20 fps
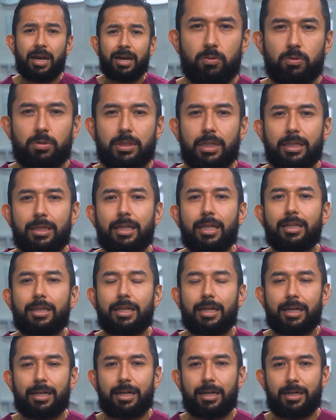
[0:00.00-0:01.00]
usted
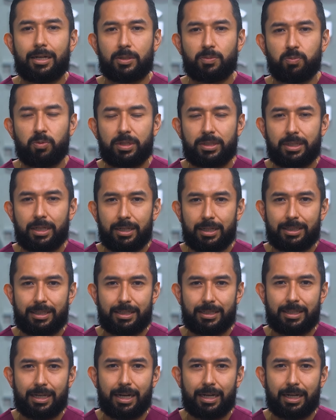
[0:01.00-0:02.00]
tendrá la respuesta
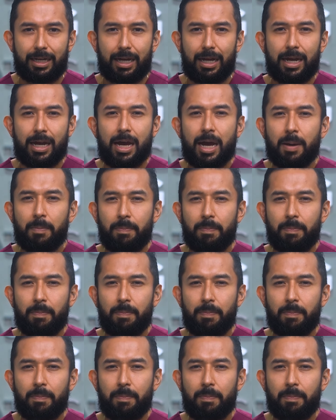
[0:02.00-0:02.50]
necesaria